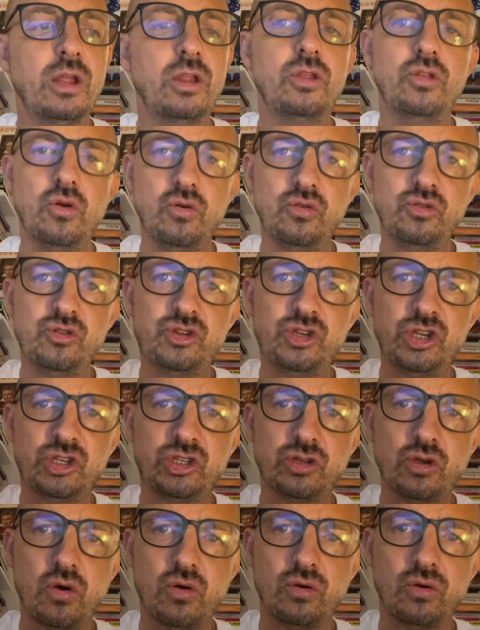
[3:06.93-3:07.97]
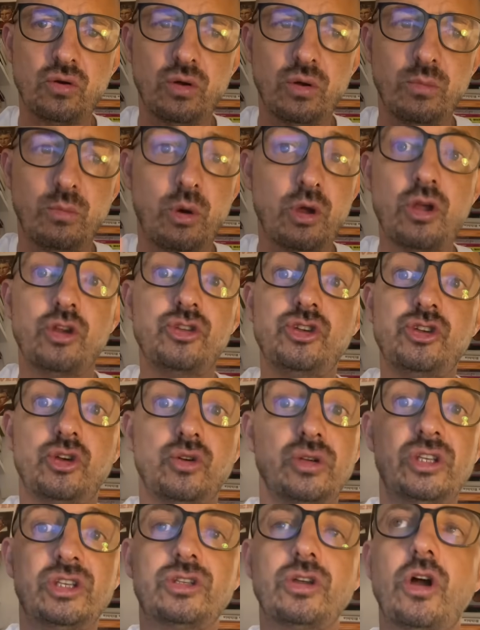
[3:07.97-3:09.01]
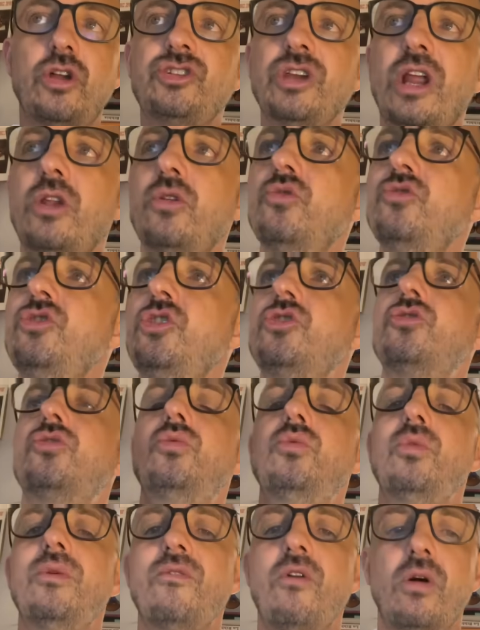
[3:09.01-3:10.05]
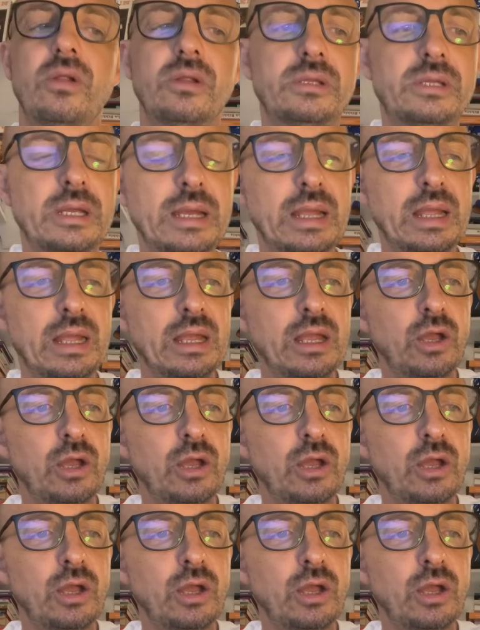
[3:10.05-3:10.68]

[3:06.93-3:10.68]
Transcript: Non ci sono, poi oggi con i social non ci sono due volte.